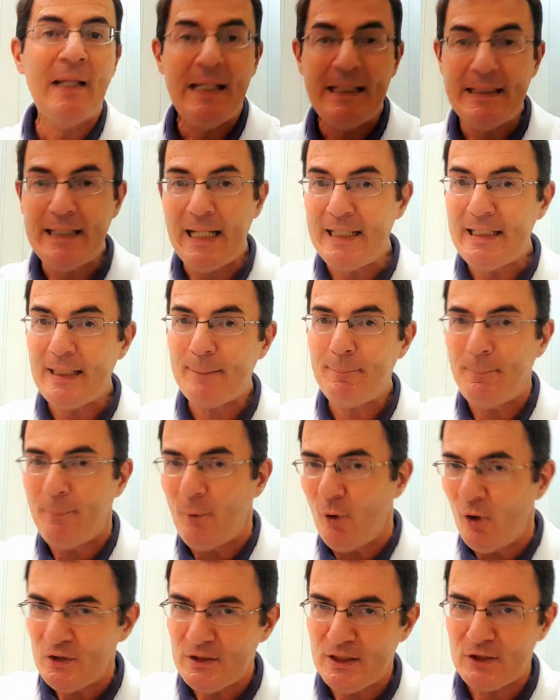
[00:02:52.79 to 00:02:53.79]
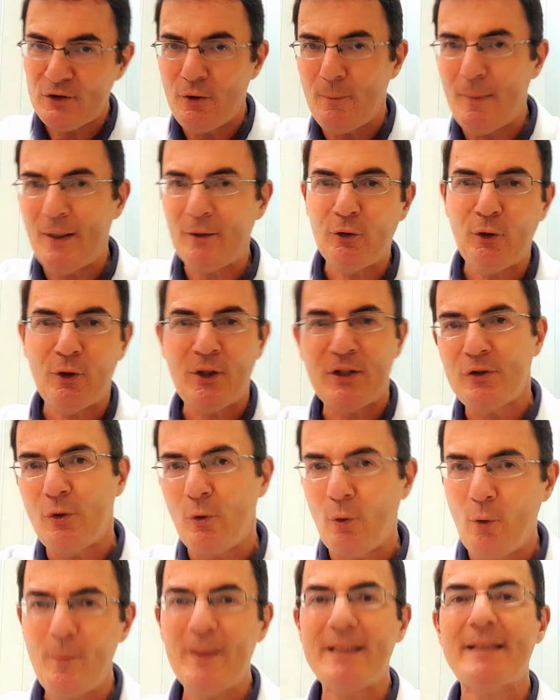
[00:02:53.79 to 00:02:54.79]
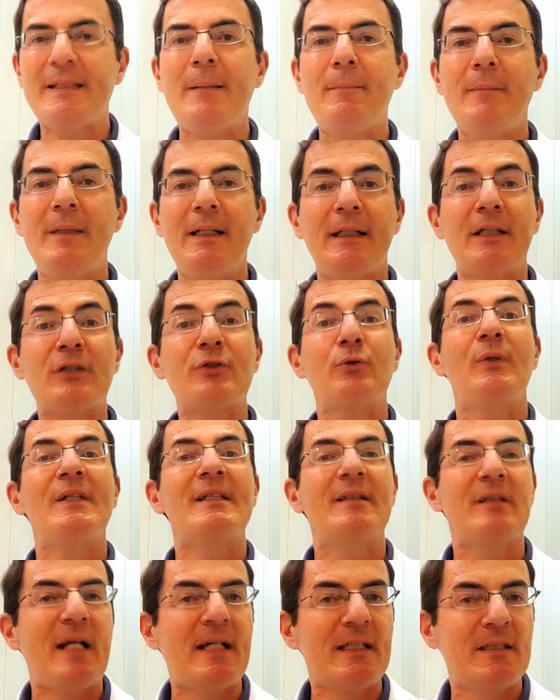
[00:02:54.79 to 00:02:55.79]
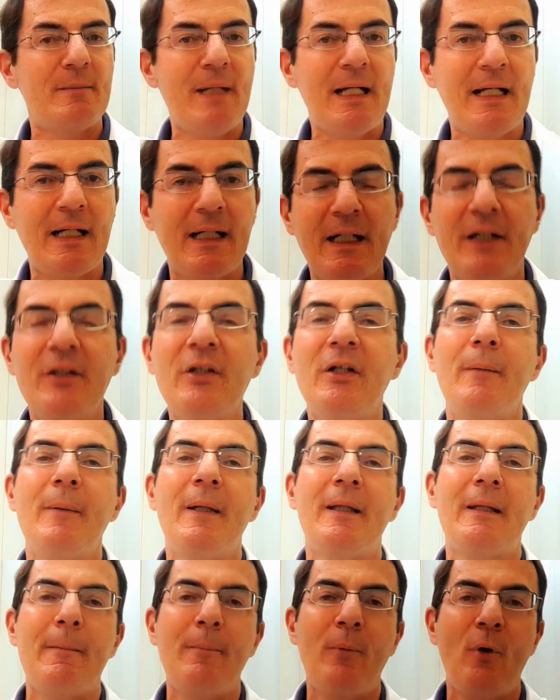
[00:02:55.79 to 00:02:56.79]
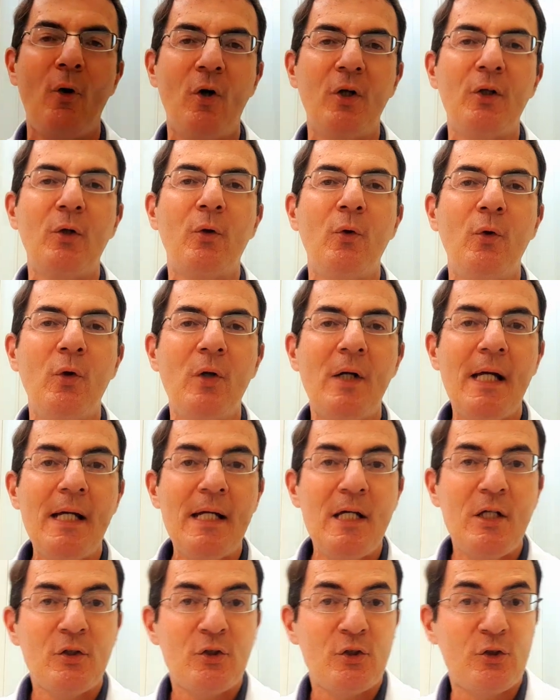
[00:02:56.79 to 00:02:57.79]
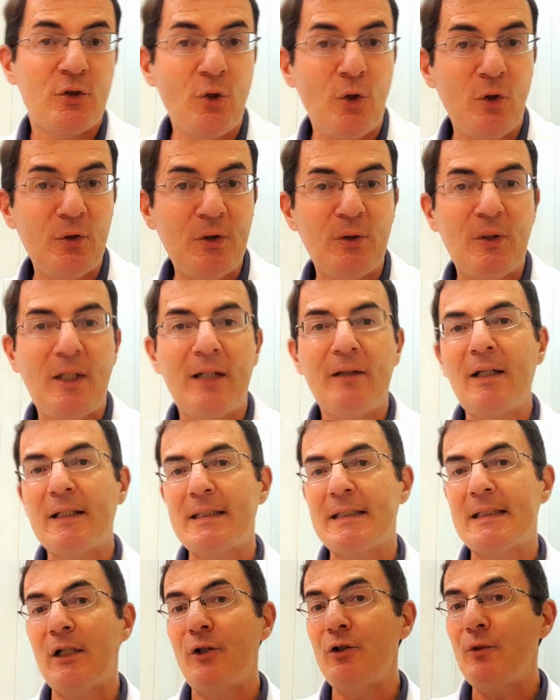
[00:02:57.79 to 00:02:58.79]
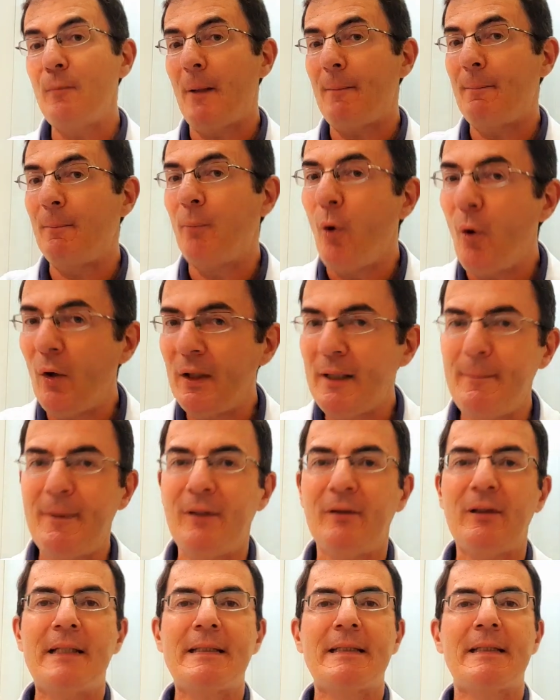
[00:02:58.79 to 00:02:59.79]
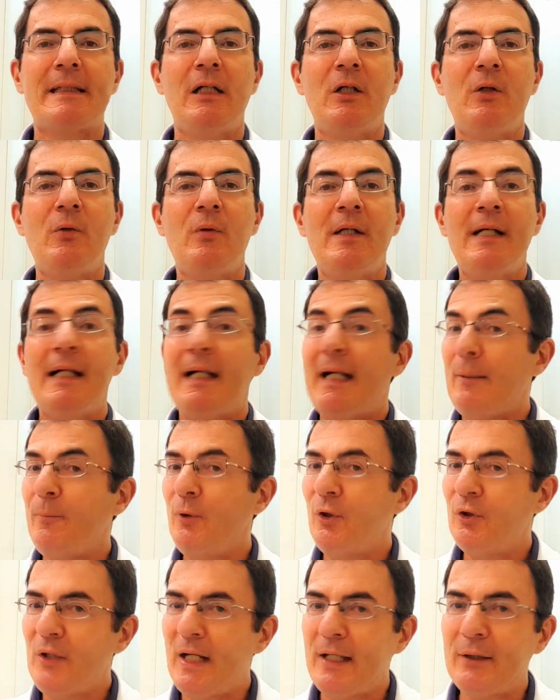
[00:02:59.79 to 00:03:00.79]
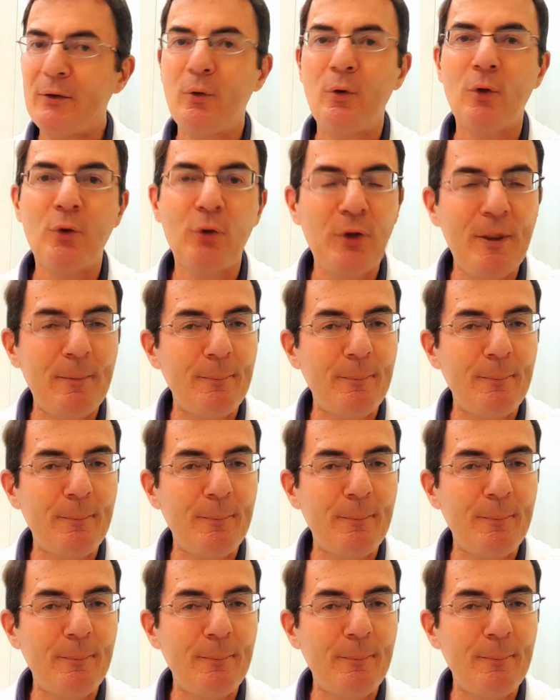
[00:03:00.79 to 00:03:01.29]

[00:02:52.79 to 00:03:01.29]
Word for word: E aí, após a somatória de algumas semanas com estresse mecânico e metabólico, sono, hidratação e uma boa alimentação, carboidrato, gordura e